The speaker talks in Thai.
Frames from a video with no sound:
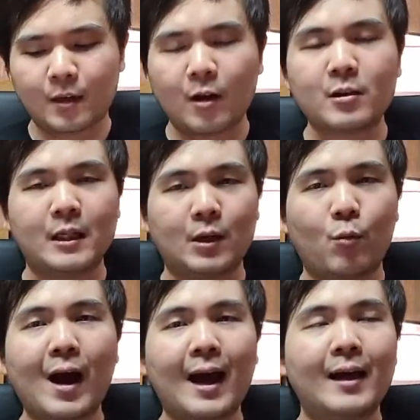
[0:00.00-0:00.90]
ก็ถือ
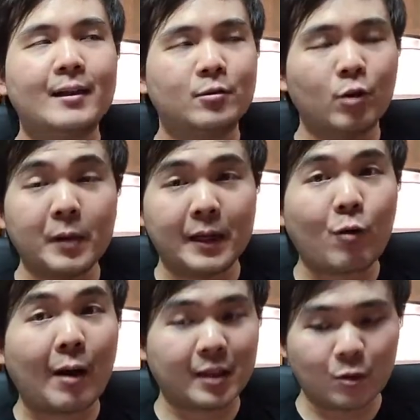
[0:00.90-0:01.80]
ว่ารวมถึง
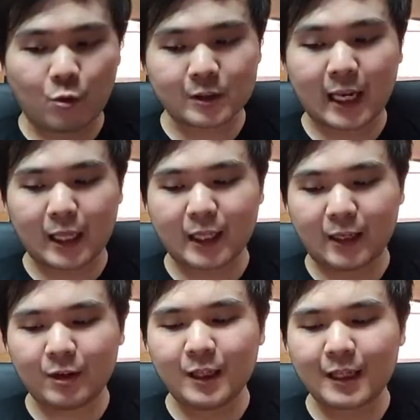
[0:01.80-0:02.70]
ความสนุกของแต่ละ
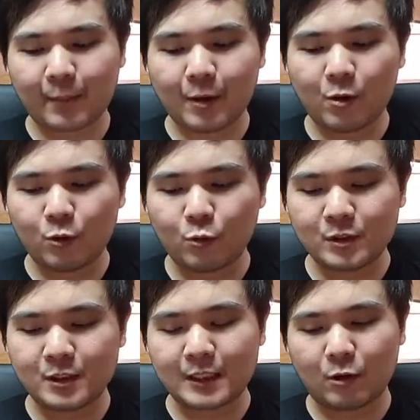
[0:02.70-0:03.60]
ซีนด้วยที่ทำให้คนดู
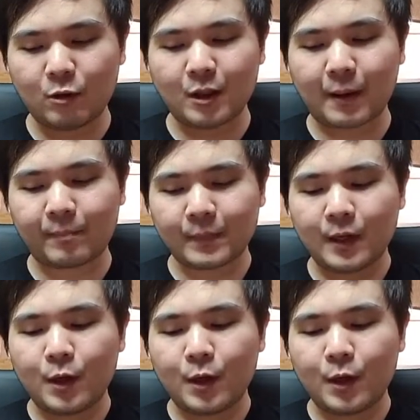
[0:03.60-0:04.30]
จะรู้สึกแบบ